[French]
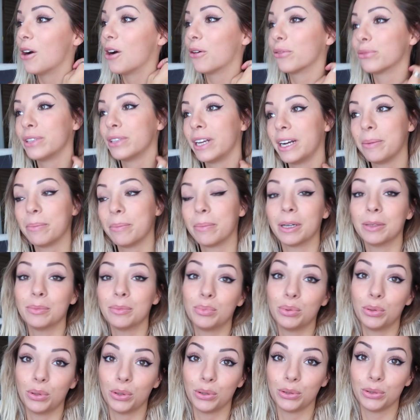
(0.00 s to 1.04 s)
Alors vous allez me
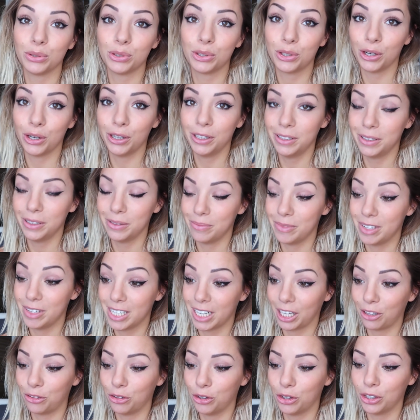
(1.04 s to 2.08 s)
prendre pour une conne mais
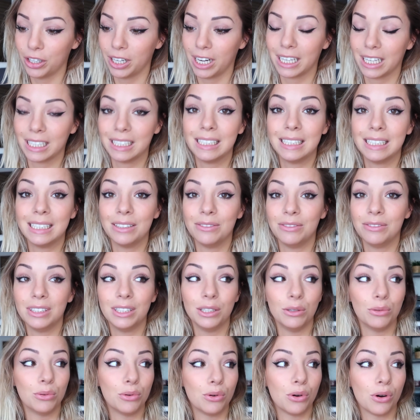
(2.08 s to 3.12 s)
j'adore regarder des
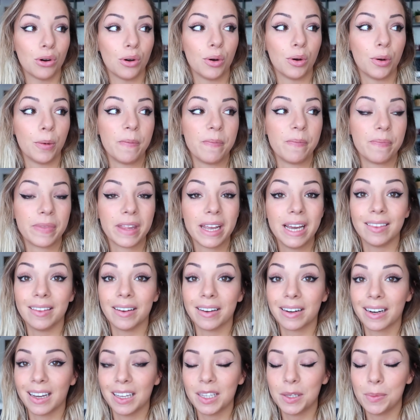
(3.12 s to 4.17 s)
vidéos euh, d'enquêtes
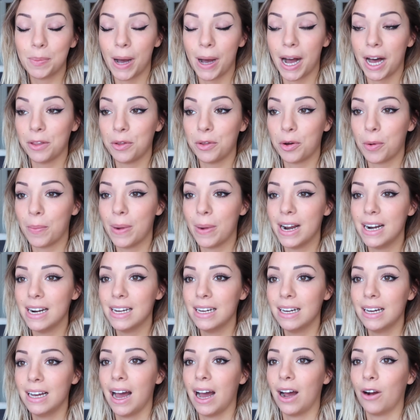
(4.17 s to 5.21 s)
d'enquête
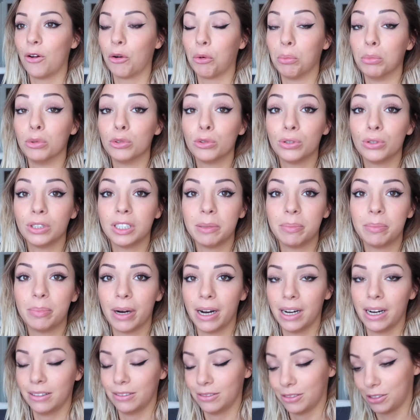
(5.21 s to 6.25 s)
paranormale. Alors me jugez
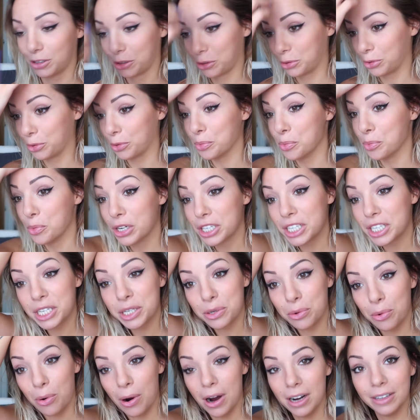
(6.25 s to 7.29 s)
pas, moi
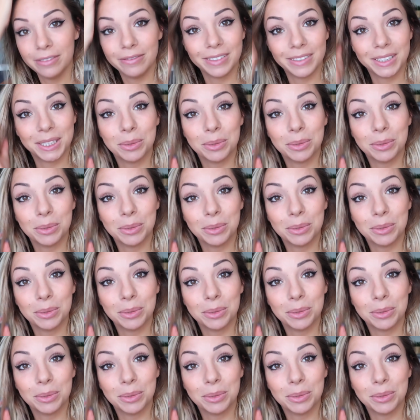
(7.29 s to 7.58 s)
j'y crois.